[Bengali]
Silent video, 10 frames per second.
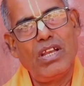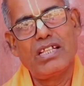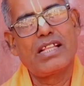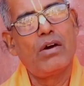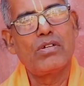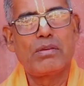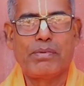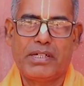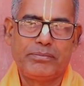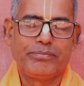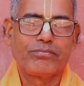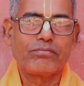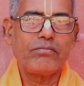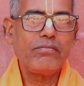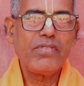করলে তাও কৃপা
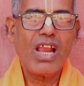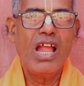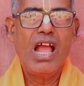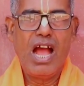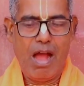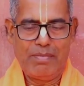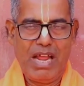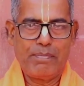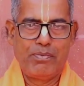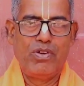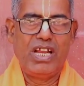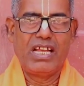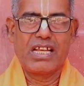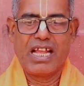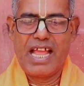আপনার
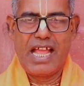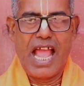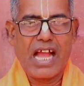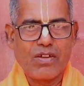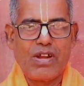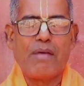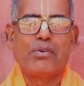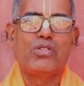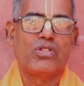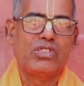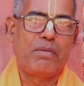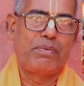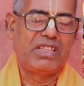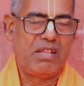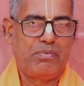পুণ্যের এক কণা পর্যন্ত যদি
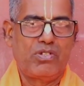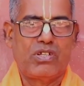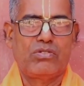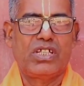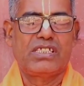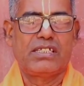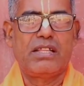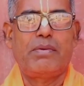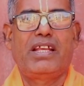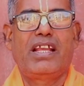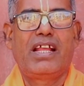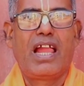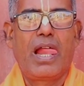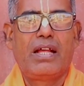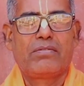পিতৃপুরুষের উদ্দেশ্য দেবেন
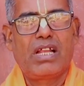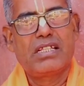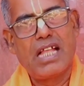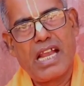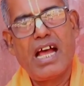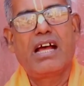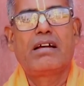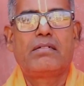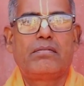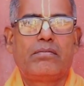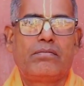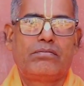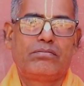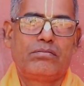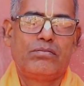তাহলে তারা
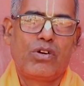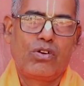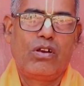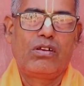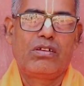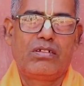মঙ্গল